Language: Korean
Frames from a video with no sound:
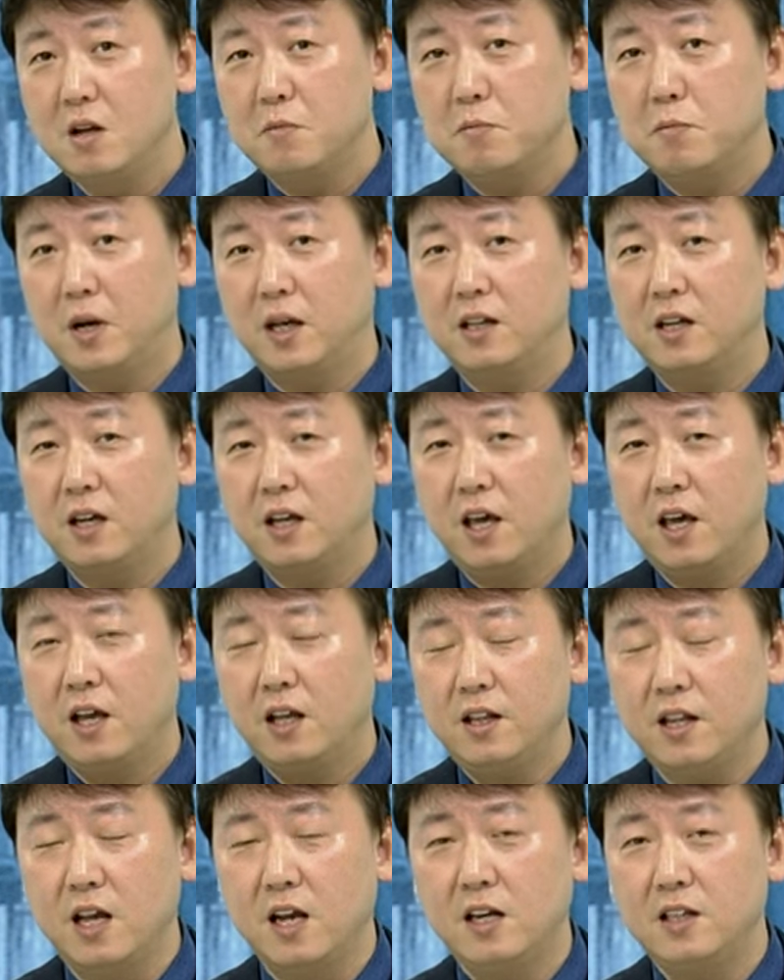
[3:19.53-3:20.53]
만약에
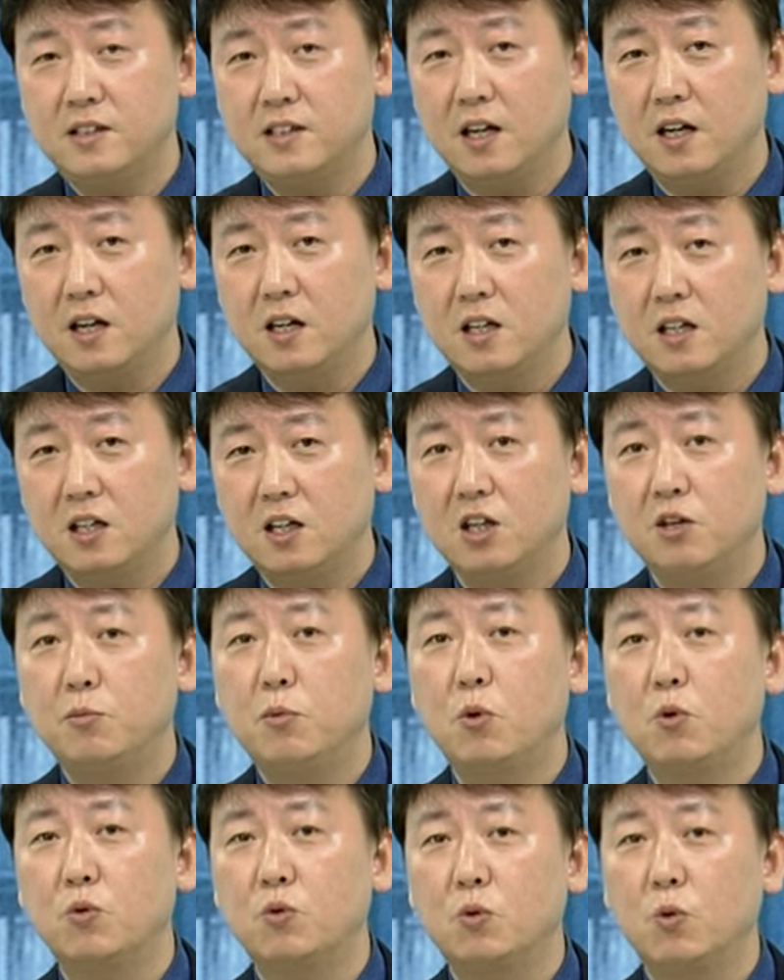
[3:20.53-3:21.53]
내일장
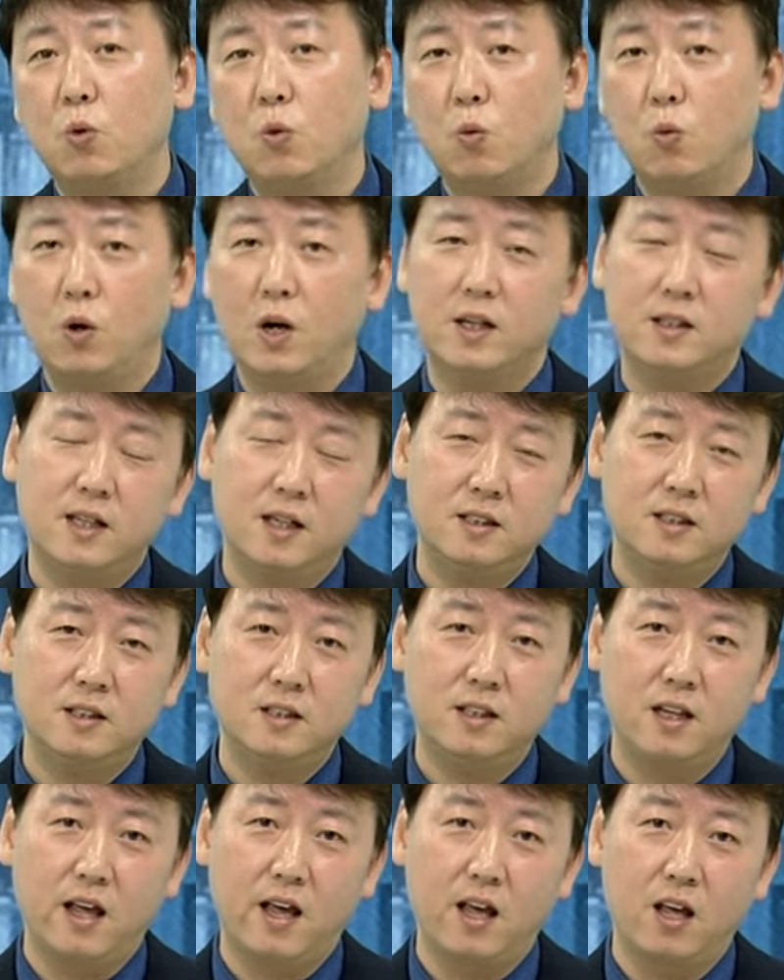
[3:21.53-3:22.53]
일봉으로 올라탔을
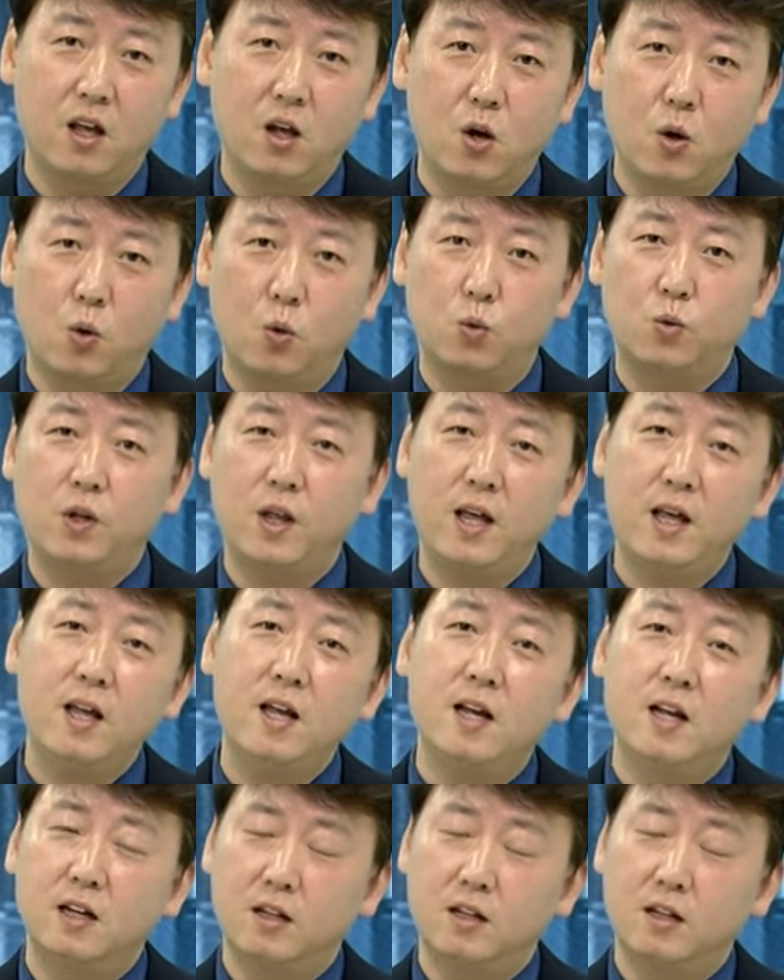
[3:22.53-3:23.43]
때 그때